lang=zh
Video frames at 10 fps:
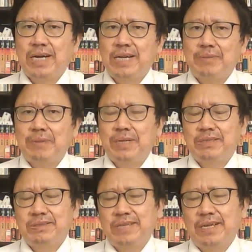阿里巴
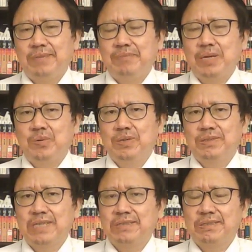巴在美国
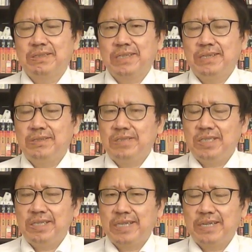上市，跟
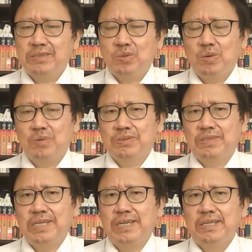其他中国公
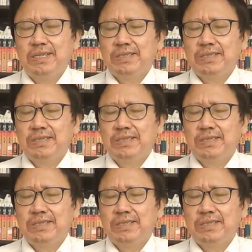司一样，